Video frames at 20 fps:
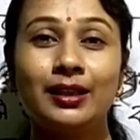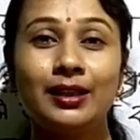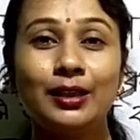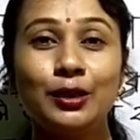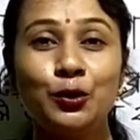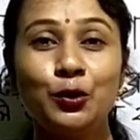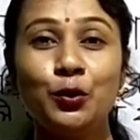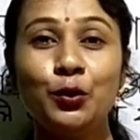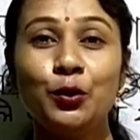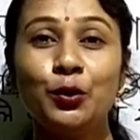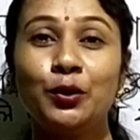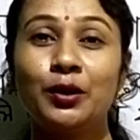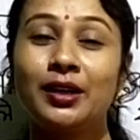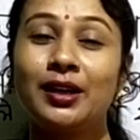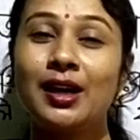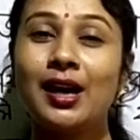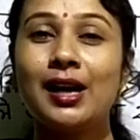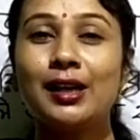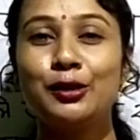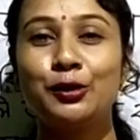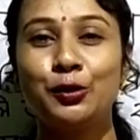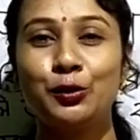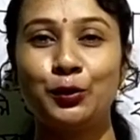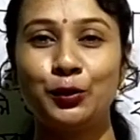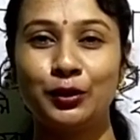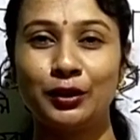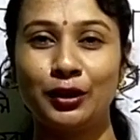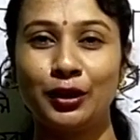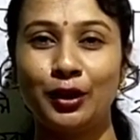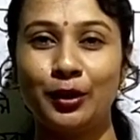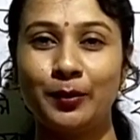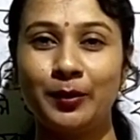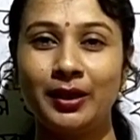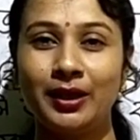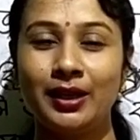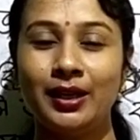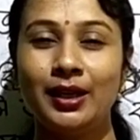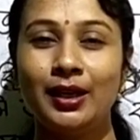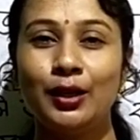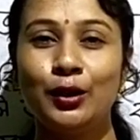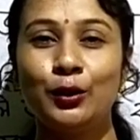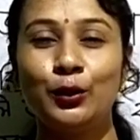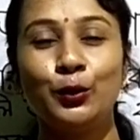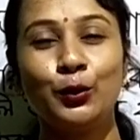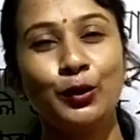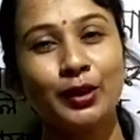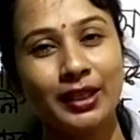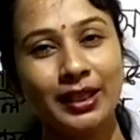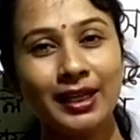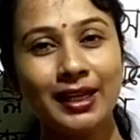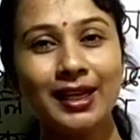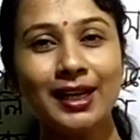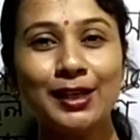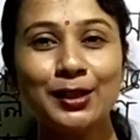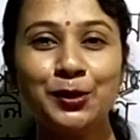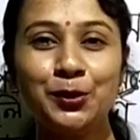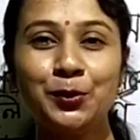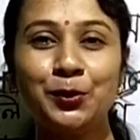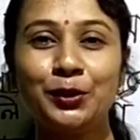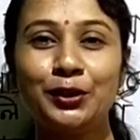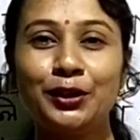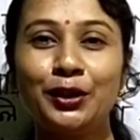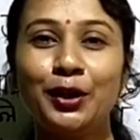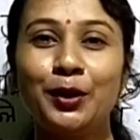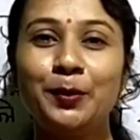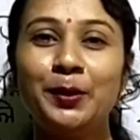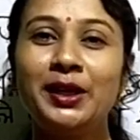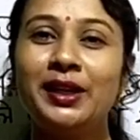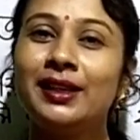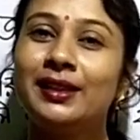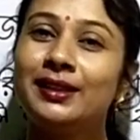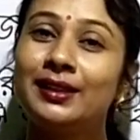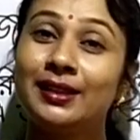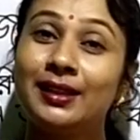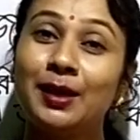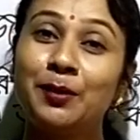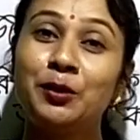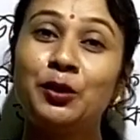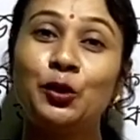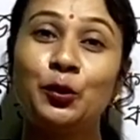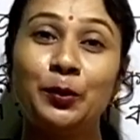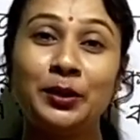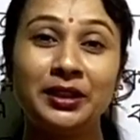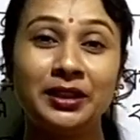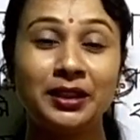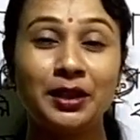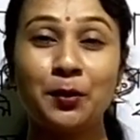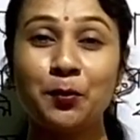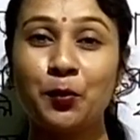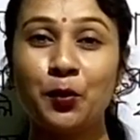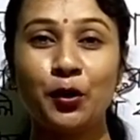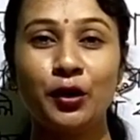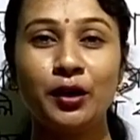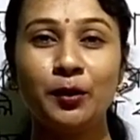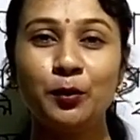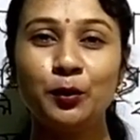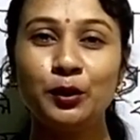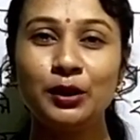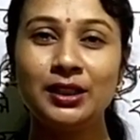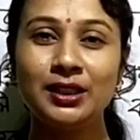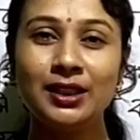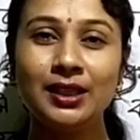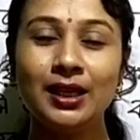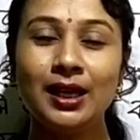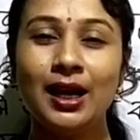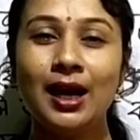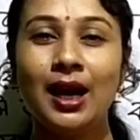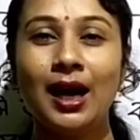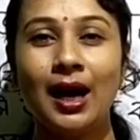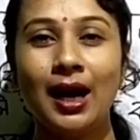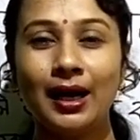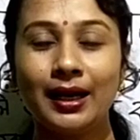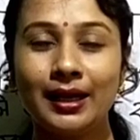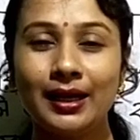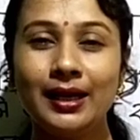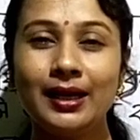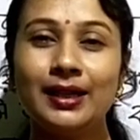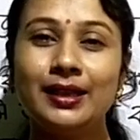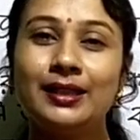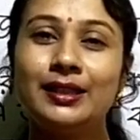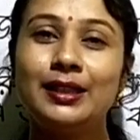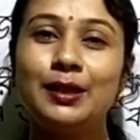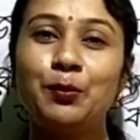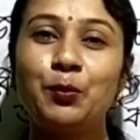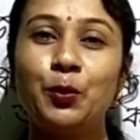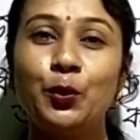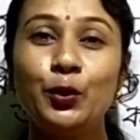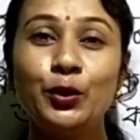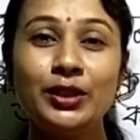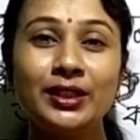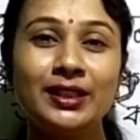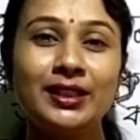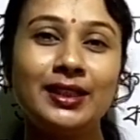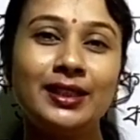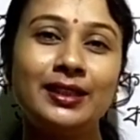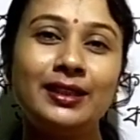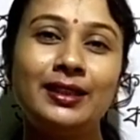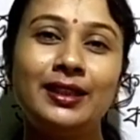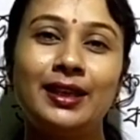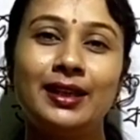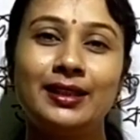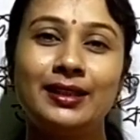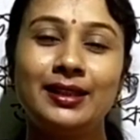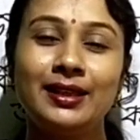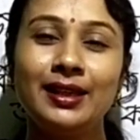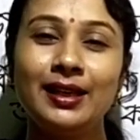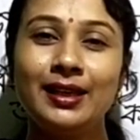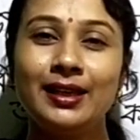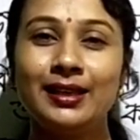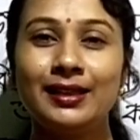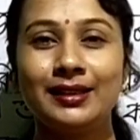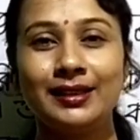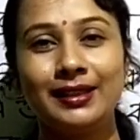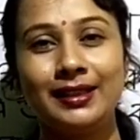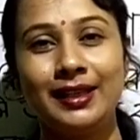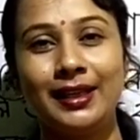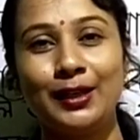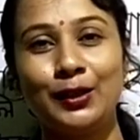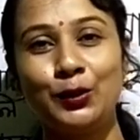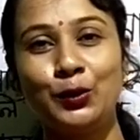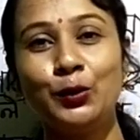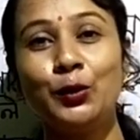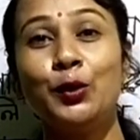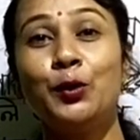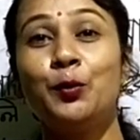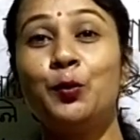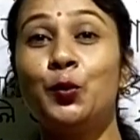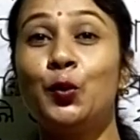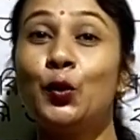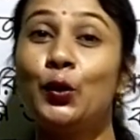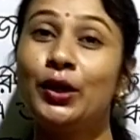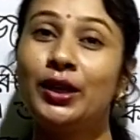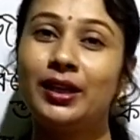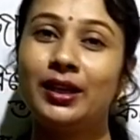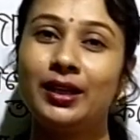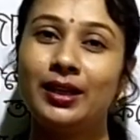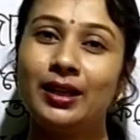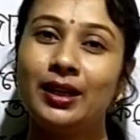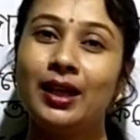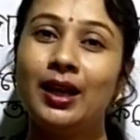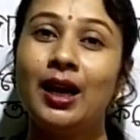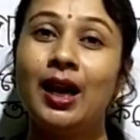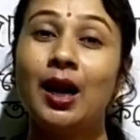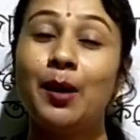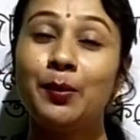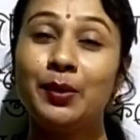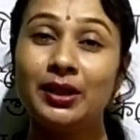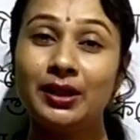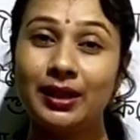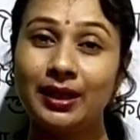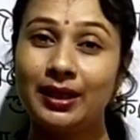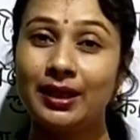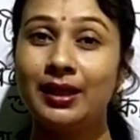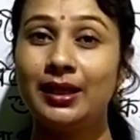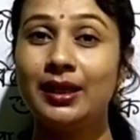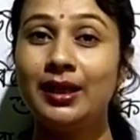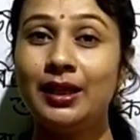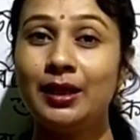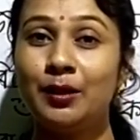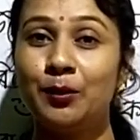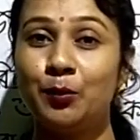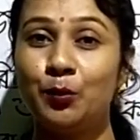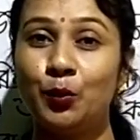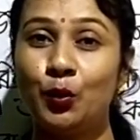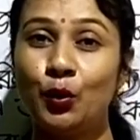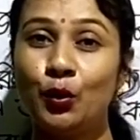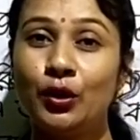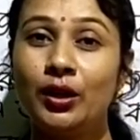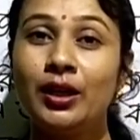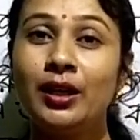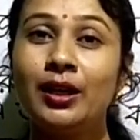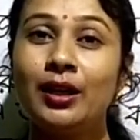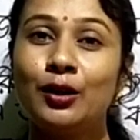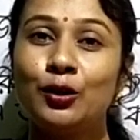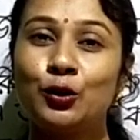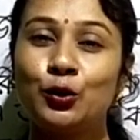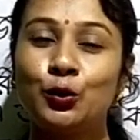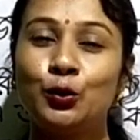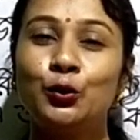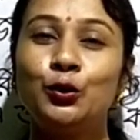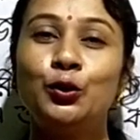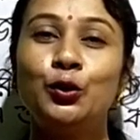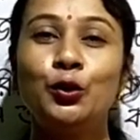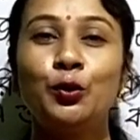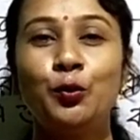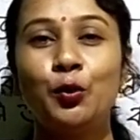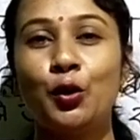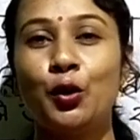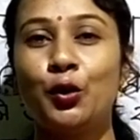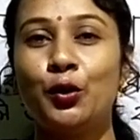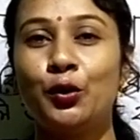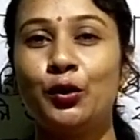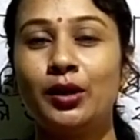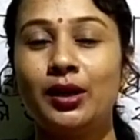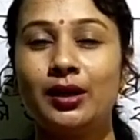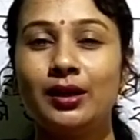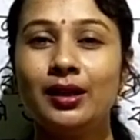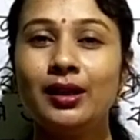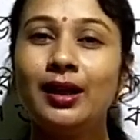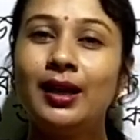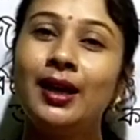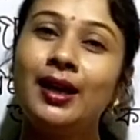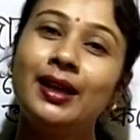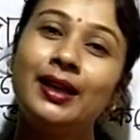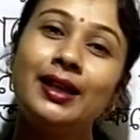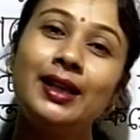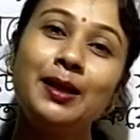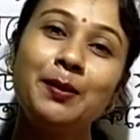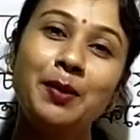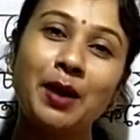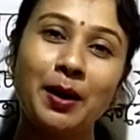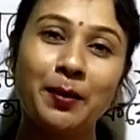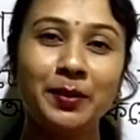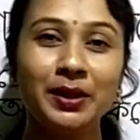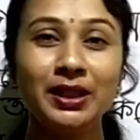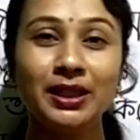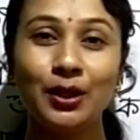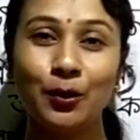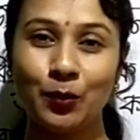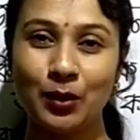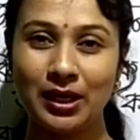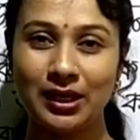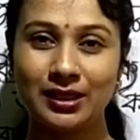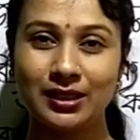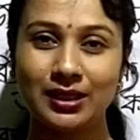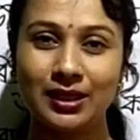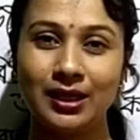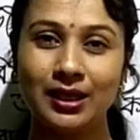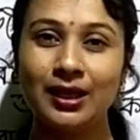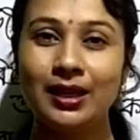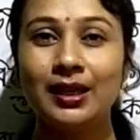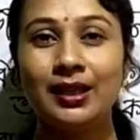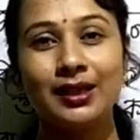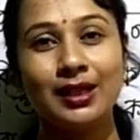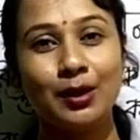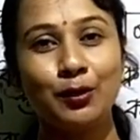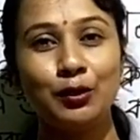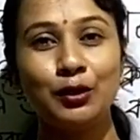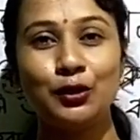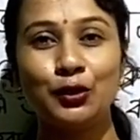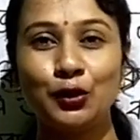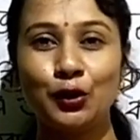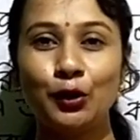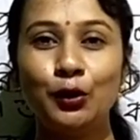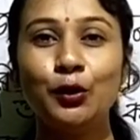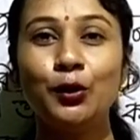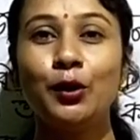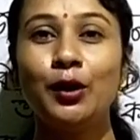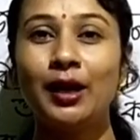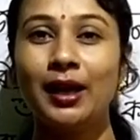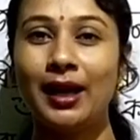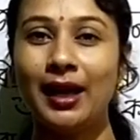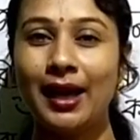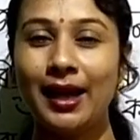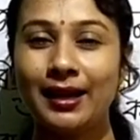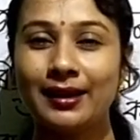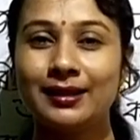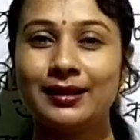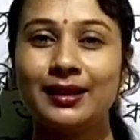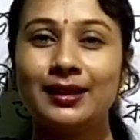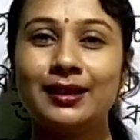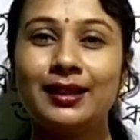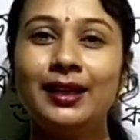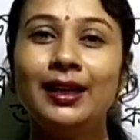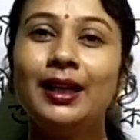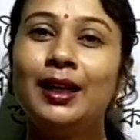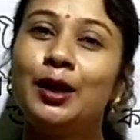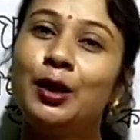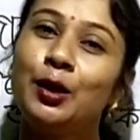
কিছু কাজ করতে হবে তো কি কাজ করতে হবে সেটা আমি তোমাদেরকে পরে বলছি আগে যে পরিচ্ছেদটা আছে সেটা একটু পড়ে নিই আমরা দেখে নিই ভোরের সুন্দর বর্ণনাটা কিভাবে দেওয়া আছে তাহলে চলো একসাথে